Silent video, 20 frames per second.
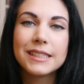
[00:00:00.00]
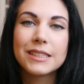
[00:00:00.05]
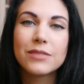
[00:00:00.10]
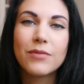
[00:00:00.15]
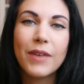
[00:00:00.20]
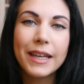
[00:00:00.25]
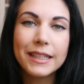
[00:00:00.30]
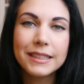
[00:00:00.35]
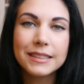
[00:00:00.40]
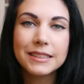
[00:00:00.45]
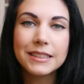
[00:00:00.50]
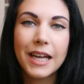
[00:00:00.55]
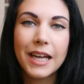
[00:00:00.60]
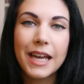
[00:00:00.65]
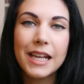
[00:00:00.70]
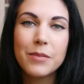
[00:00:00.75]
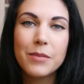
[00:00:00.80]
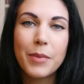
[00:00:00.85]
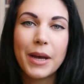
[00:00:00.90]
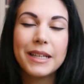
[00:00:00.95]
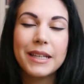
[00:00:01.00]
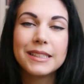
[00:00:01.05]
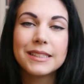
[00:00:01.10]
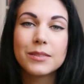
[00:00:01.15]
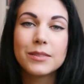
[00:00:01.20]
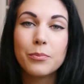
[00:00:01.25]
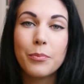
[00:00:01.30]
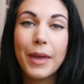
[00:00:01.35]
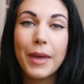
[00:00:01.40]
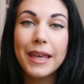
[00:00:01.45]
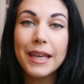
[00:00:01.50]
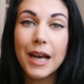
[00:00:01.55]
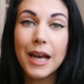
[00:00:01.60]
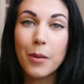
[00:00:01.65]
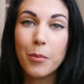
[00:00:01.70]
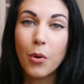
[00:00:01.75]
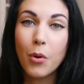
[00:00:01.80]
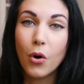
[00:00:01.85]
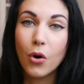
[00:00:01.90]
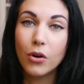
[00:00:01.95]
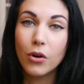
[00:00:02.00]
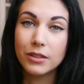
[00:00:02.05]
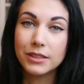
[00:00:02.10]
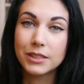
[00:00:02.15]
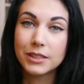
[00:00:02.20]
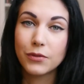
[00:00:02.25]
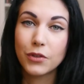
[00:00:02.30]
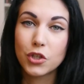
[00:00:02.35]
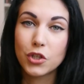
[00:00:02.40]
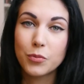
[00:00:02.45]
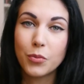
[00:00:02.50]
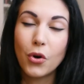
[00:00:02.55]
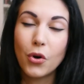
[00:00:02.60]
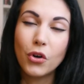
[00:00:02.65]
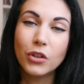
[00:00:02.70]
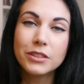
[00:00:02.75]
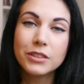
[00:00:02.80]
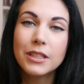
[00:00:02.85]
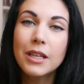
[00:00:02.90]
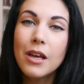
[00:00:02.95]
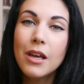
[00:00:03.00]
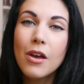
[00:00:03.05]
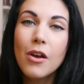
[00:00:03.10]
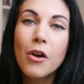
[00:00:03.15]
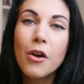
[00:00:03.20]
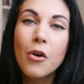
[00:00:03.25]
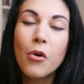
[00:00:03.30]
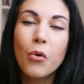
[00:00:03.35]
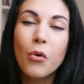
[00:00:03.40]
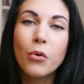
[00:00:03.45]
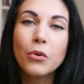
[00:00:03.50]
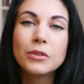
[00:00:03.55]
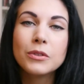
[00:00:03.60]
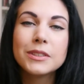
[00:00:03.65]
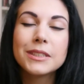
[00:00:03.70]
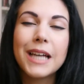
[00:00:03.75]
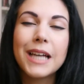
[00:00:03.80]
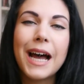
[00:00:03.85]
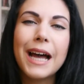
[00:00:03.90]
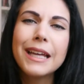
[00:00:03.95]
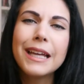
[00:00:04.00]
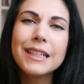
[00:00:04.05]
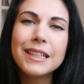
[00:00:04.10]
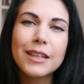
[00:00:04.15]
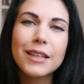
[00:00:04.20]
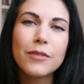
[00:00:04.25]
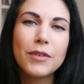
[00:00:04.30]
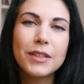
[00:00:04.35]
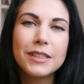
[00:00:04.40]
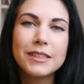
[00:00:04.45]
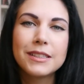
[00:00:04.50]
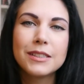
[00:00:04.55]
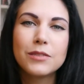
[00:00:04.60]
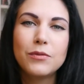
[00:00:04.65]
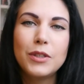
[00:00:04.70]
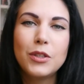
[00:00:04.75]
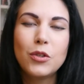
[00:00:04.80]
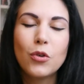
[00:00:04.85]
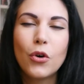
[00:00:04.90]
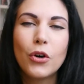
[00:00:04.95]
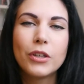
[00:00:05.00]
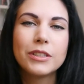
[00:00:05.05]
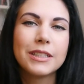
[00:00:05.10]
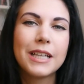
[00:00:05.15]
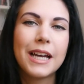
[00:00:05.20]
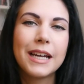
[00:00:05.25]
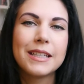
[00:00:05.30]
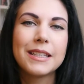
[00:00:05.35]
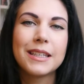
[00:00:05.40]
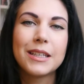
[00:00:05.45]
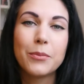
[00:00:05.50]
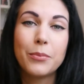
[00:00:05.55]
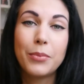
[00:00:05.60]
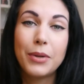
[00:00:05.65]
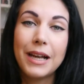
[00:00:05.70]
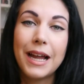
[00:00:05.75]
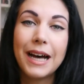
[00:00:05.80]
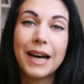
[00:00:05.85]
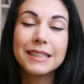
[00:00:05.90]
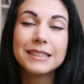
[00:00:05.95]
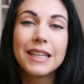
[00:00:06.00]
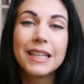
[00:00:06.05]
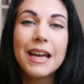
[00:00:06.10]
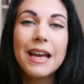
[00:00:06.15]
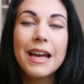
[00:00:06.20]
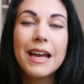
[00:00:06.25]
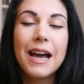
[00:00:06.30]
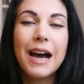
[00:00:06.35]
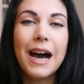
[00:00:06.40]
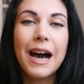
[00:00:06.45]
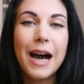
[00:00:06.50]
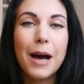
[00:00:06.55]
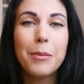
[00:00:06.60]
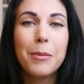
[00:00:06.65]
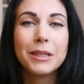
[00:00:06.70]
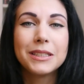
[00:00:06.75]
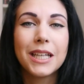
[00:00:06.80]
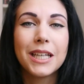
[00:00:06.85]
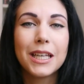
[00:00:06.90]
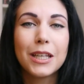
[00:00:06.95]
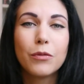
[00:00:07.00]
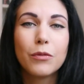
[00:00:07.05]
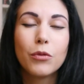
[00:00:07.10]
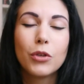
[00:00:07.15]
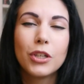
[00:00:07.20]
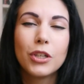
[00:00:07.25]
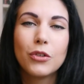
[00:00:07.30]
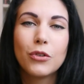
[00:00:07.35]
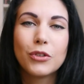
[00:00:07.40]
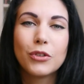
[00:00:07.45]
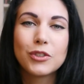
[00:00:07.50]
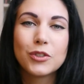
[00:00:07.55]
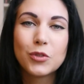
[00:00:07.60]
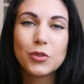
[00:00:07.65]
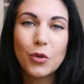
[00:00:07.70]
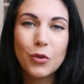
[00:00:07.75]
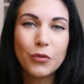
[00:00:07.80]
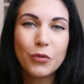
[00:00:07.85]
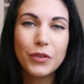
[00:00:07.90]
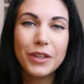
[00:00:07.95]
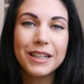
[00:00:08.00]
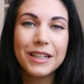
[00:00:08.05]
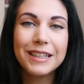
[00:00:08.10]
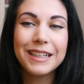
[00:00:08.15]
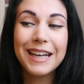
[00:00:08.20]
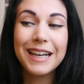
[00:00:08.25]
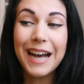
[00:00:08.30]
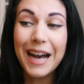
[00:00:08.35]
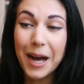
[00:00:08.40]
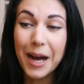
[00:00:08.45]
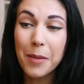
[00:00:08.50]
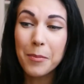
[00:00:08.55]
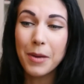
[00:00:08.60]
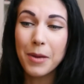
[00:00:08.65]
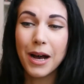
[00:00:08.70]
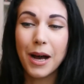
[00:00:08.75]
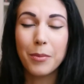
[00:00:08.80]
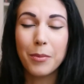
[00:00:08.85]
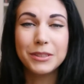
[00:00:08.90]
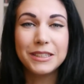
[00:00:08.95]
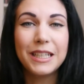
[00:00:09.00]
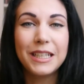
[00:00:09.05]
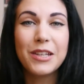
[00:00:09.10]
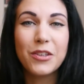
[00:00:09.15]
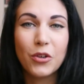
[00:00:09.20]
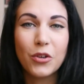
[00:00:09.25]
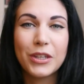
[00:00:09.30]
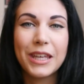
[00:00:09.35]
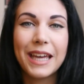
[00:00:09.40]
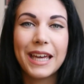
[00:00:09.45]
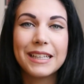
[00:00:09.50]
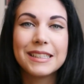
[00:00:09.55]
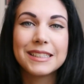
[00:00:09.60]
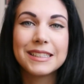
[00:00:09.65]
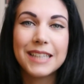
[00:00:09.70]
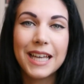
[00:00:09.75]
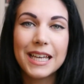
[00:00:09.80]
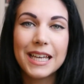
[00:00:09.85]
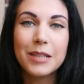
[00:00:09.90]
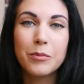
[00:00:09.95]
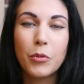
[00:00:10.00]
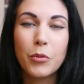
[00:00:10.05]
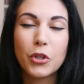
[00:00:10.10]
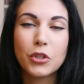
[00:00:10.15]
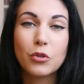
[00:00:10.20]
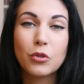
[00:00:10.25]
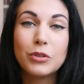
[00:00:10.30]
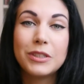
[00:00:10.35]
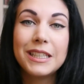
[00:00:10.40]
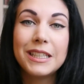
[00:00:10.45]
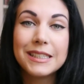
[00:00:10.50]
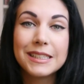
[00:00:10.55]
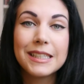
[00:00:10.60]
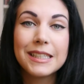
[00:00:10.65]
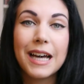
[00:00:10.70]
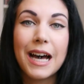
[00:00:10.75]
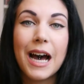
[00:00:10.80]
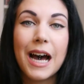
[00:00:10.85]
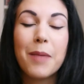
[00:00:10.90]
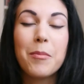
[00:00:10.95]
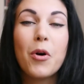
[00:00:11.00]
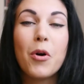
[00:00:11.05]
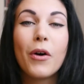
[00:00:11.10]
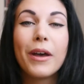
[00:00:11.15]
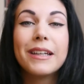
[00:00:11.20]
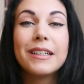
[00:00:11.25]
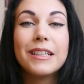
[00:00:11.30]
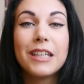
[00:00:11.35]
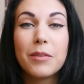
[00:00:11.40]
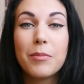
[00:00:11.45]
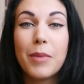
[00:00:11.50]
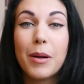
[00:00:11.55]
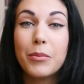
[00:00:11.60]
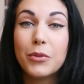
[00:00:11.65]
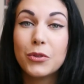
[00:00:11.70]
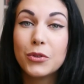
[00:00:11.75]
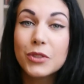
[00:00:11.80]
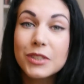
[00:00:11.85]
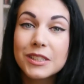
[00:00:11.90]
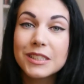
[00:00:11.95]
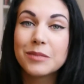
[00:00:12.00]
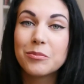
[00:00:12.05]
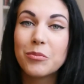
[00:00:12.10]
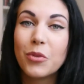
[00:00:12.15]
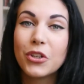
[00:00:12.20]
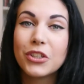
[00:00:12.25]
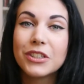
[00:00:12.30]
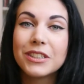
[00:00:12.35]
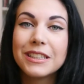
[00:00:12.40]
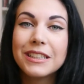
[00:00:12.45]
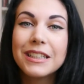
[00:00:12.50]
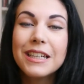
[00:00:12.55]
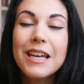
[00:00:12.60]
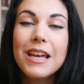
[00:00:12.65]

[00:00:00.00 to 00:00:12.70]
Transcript: zweiten Teil meines Make-up-Hauls versprochen und eigentlich war dieses Video heute gar nicht geplant, aber da ich wirklich noch so viel Kram habe, den ich euch gerne zeigen möchte und diesen Kram auch endlich mal benutzen möchte